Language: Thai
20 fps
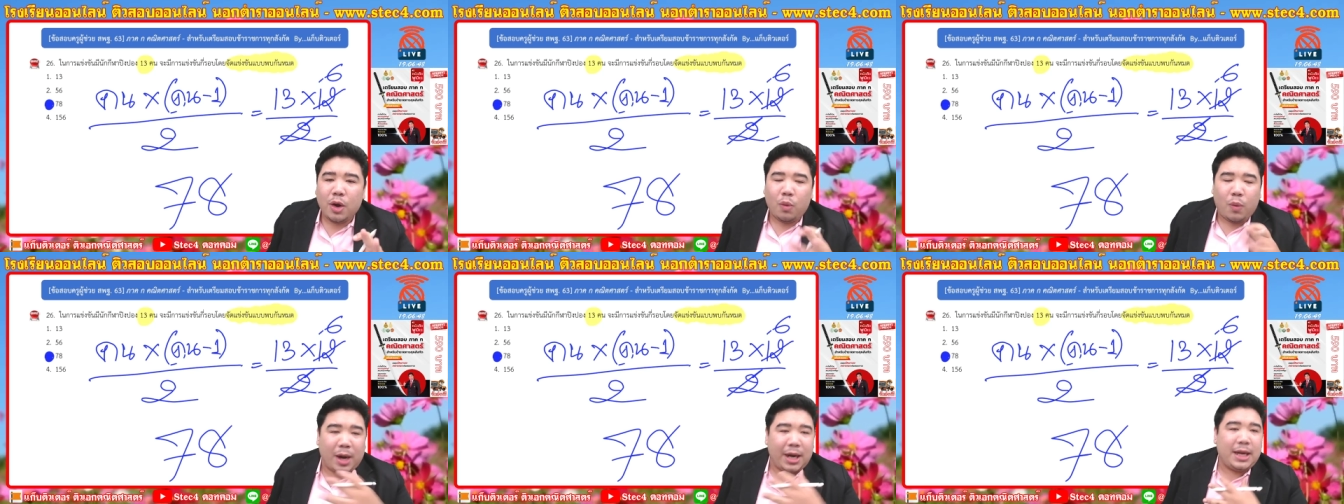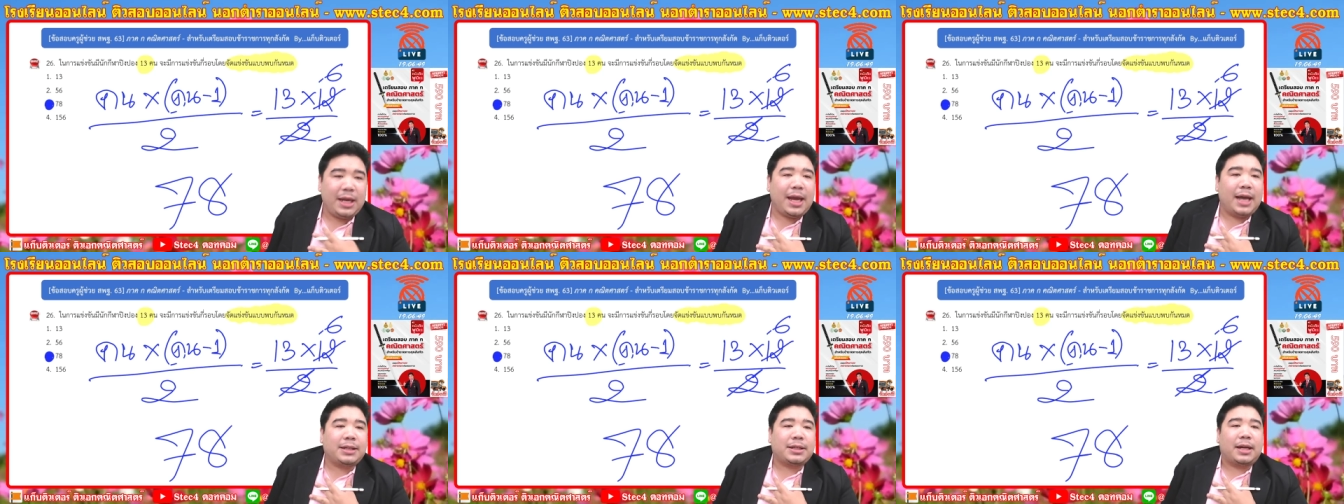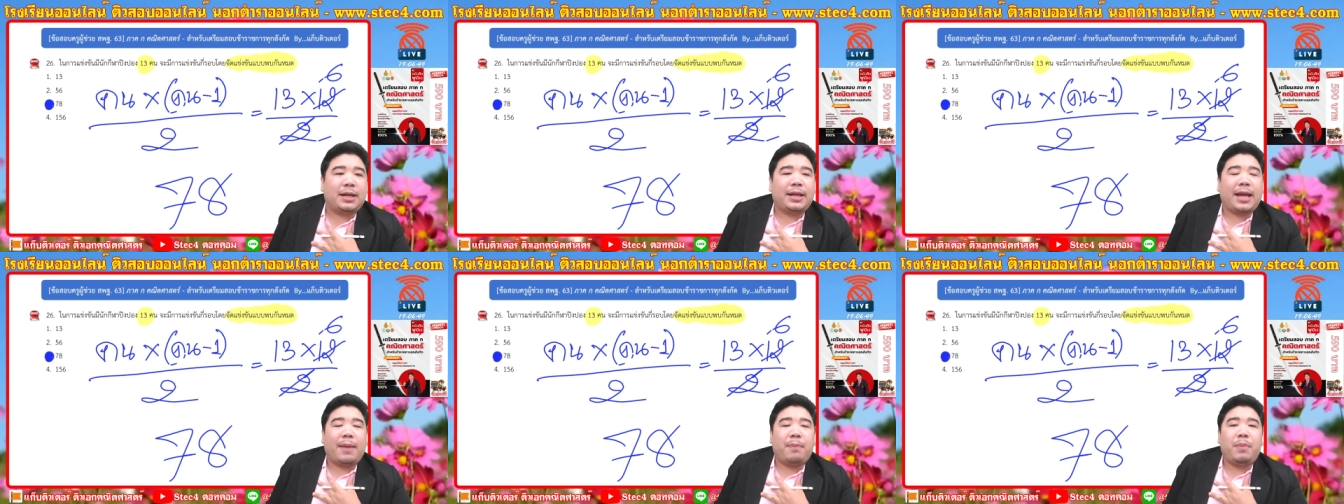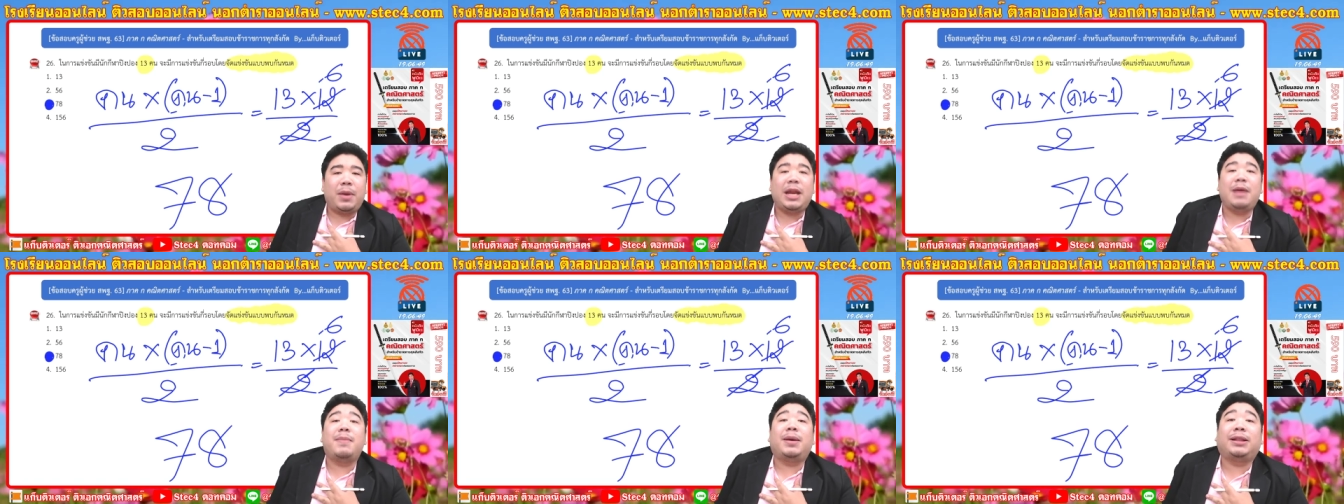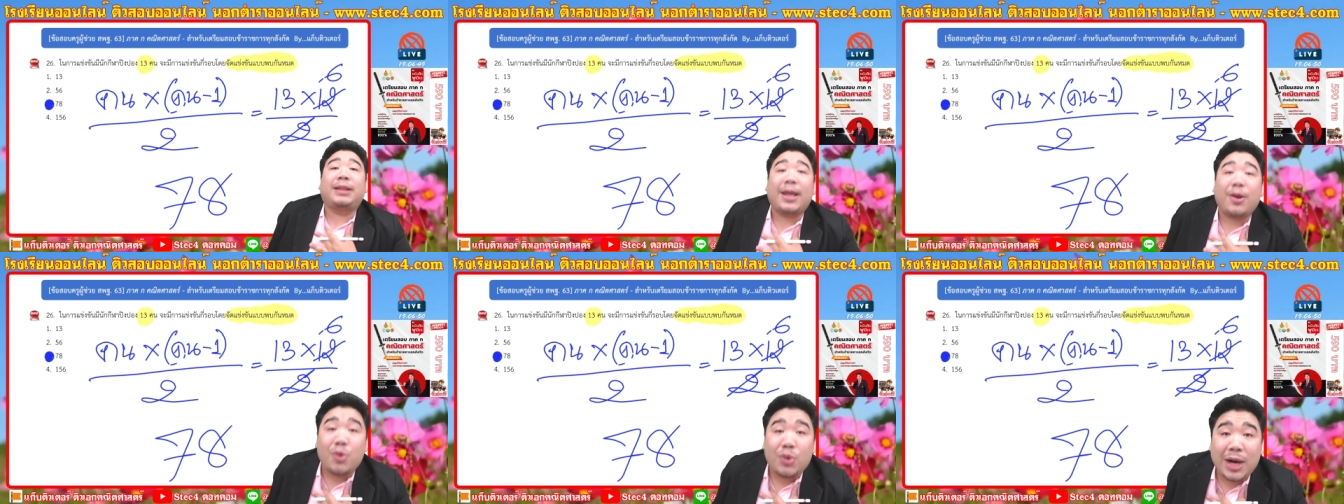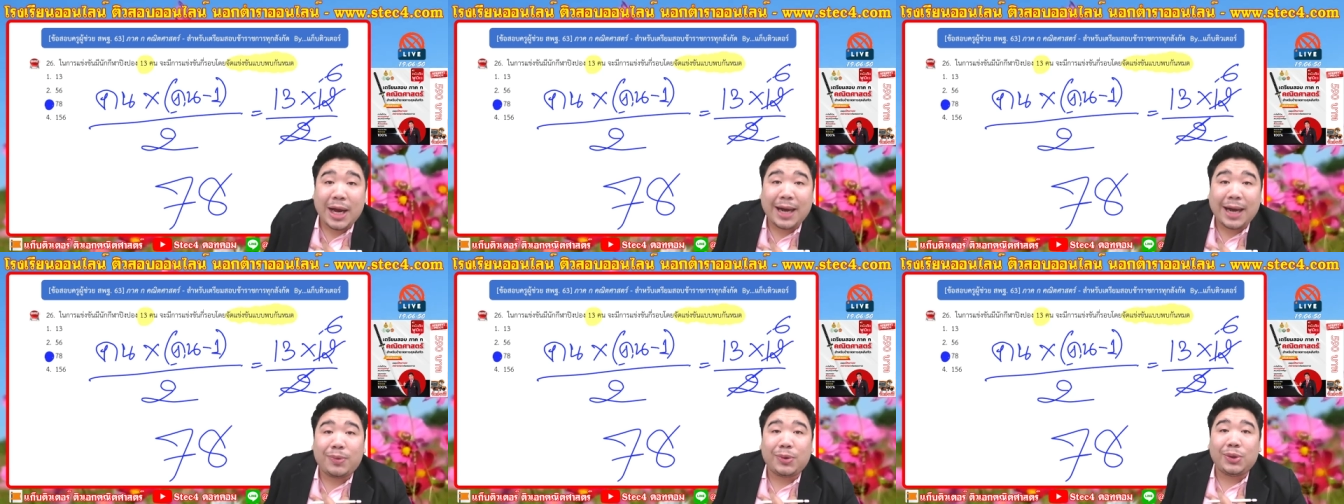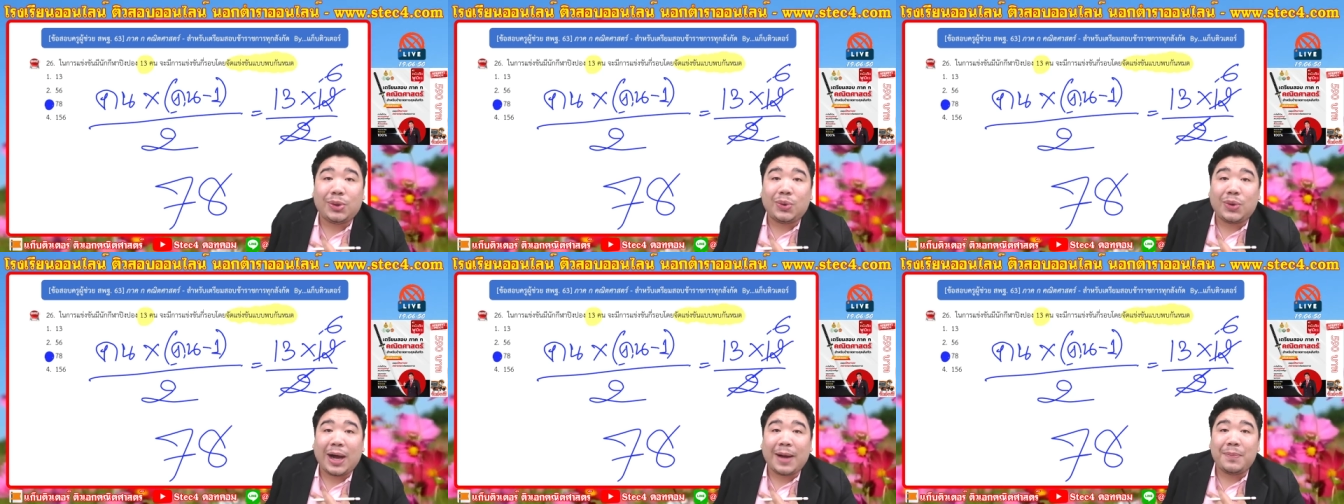วันนี้อาจารย์แก๊ปไม่ได้มาติวนะครับค
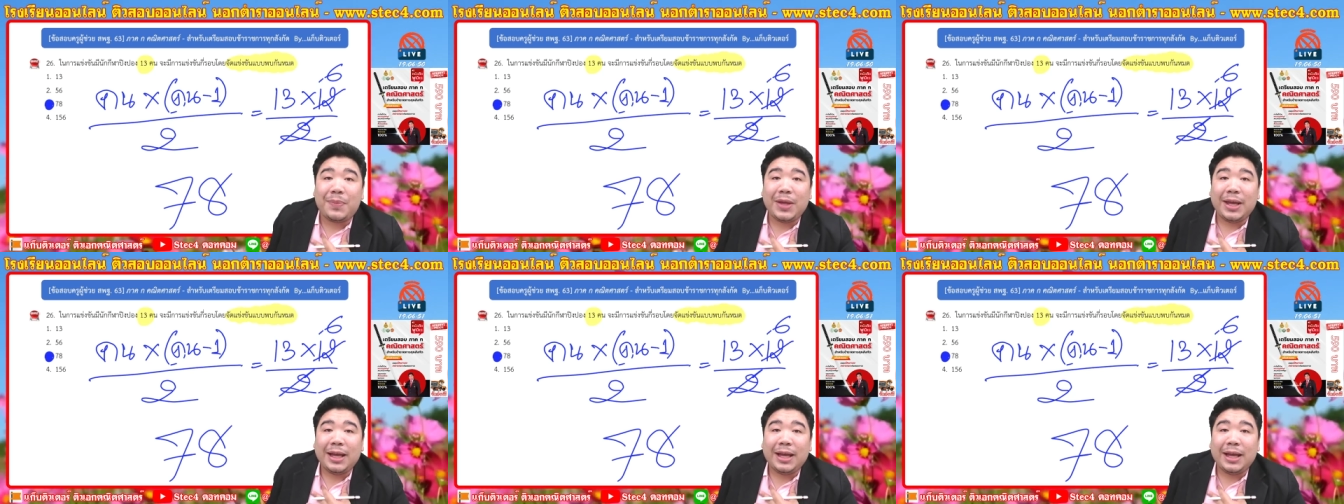รูครับ